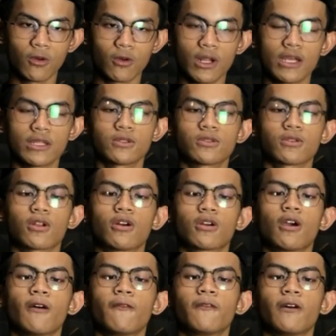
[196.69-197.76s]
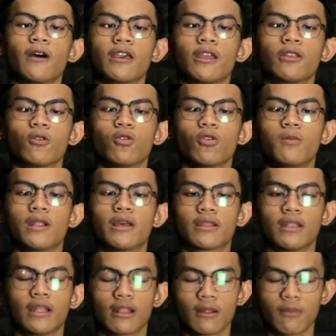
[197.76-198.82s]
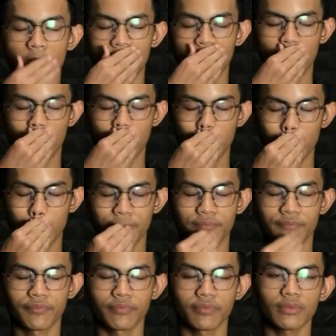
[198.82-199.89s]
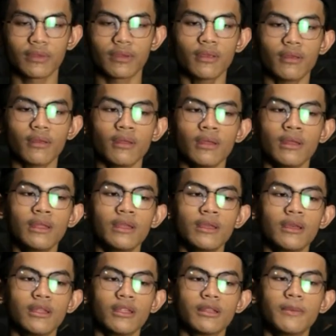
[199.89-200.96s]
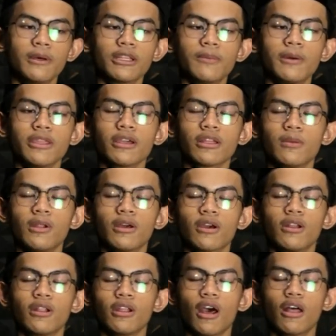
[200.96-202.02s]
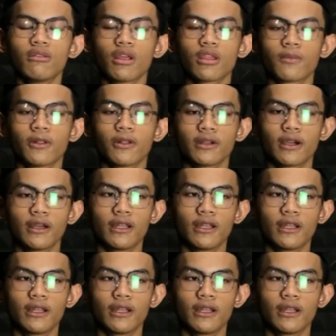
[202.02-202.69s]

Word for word: Quran surah Qaf ayat 17 dan 14 teman-teman yang dimulakan oleh Allah SWT